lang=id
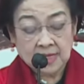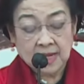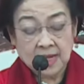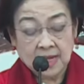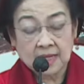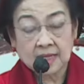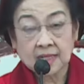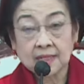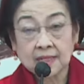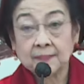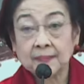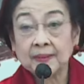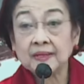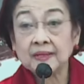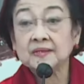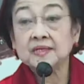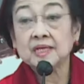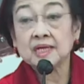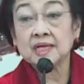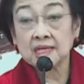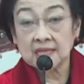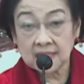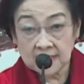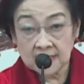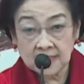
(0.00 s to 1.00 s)
dari
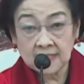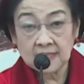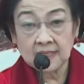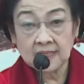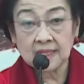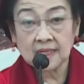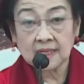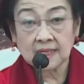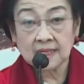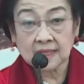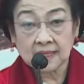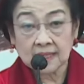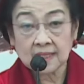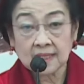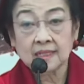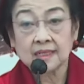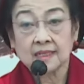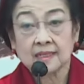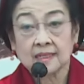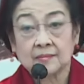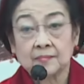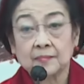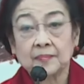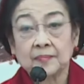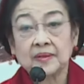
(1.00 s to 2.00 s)
PDI
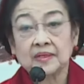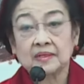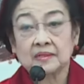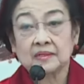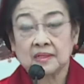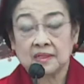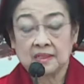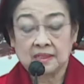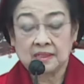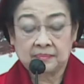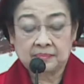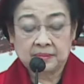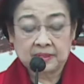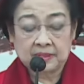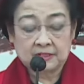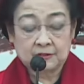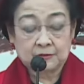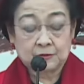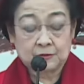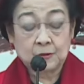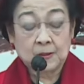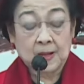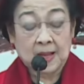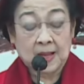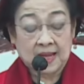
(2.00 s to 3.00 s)
ke PDI
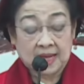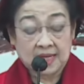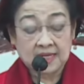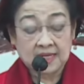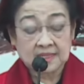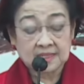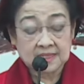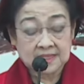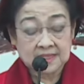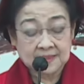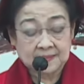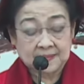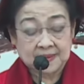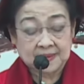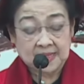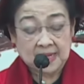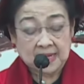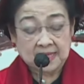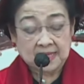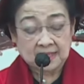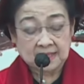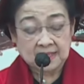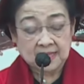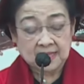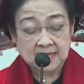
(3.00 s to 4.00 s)
Perjuangan
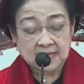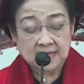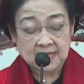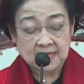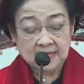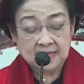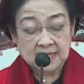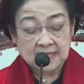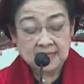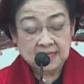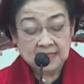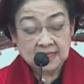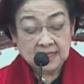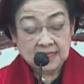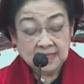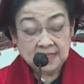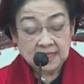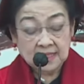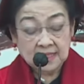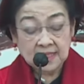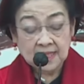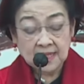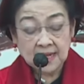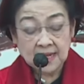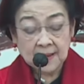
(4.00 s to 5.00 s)
sebenarnya.
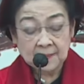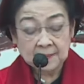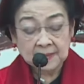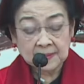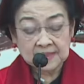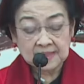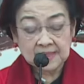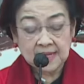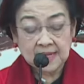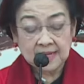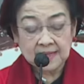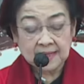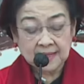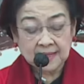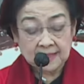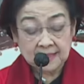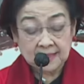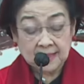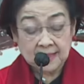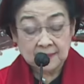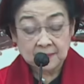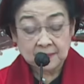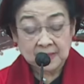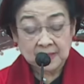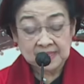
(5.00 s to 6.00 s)
Inilah
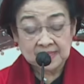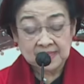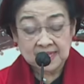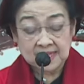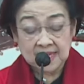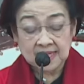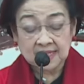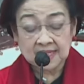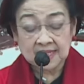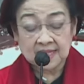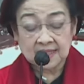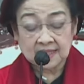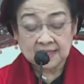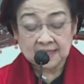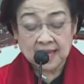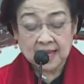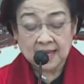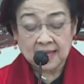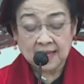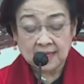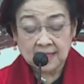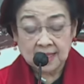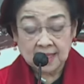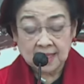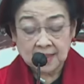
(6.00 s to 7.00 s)
perjalanan panjang
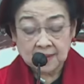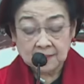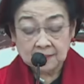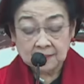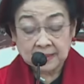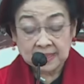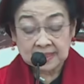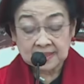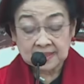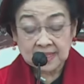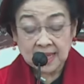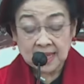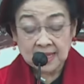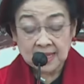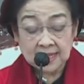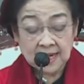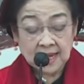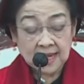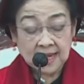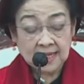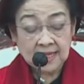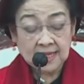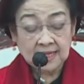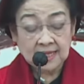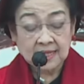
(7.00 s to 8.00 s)
kita, pasang
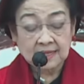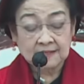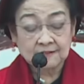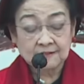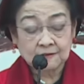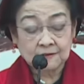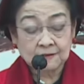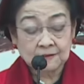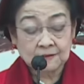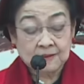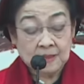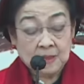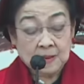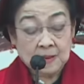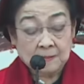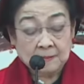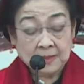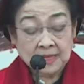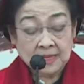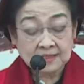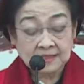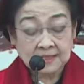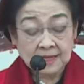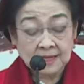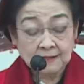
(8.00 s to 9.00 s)
naik dan
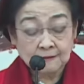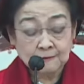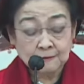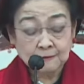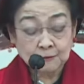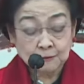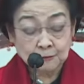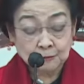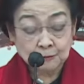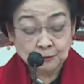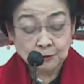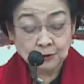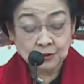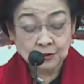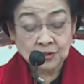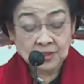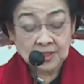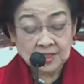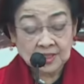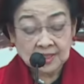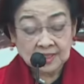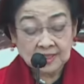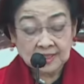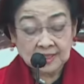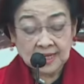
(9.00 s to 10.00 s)
pasang
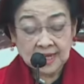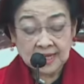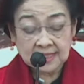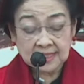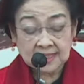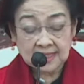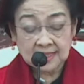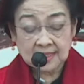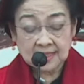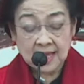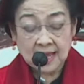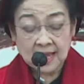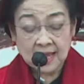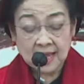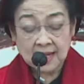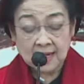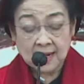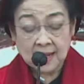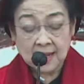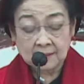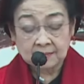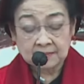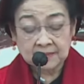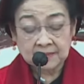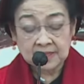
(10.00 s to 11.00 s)
surut telah kita
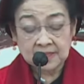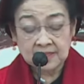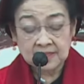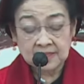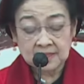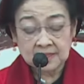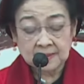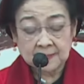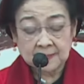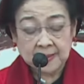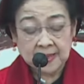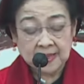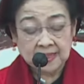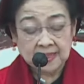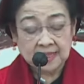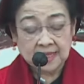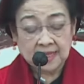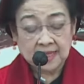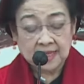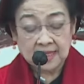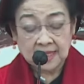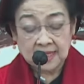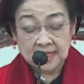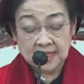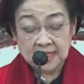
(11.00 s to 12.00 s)
alami
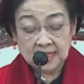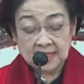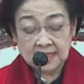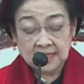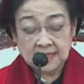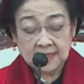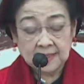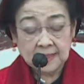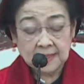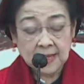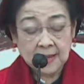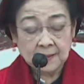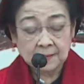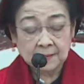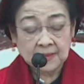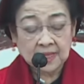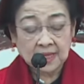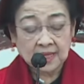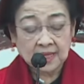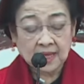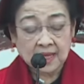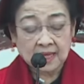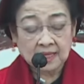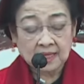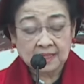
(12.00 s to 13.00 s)
sebagai
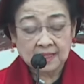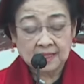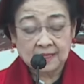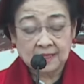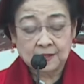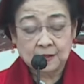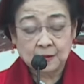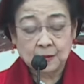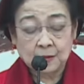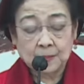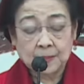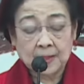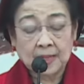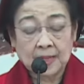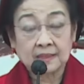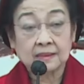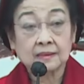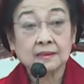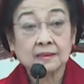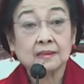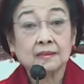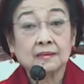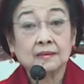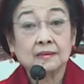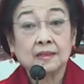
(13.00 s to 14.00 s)
dinamika
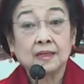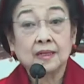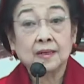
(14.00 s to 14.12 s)
kehidupan